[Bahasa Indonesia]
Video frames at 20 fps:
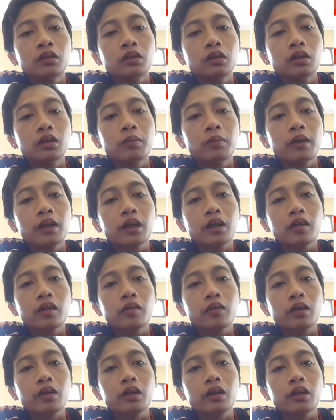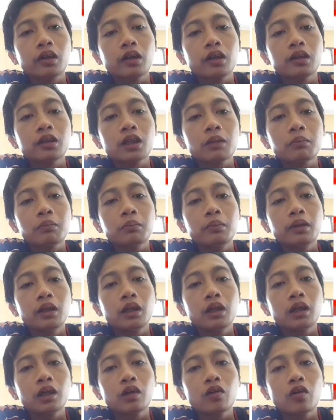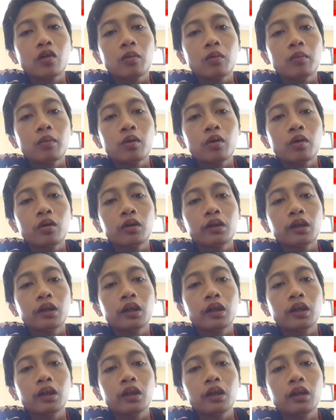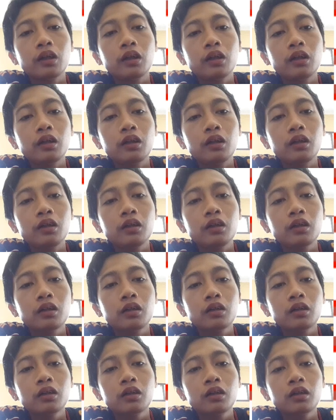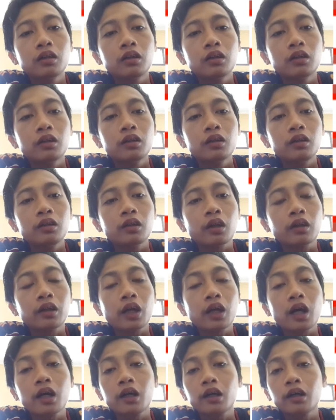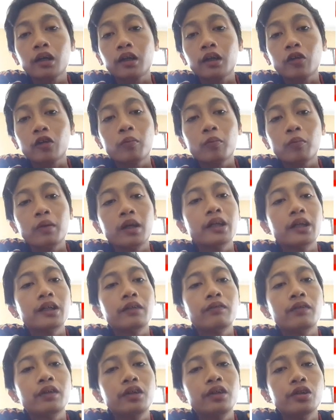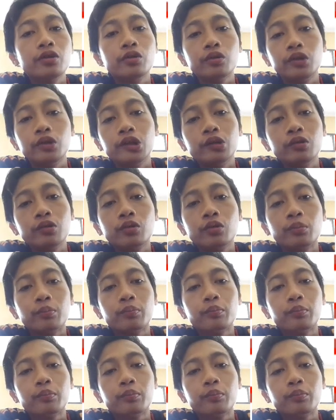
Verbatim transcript: gimana kalau kita sambil ngomongin tentang rekomendasi video di YouTube.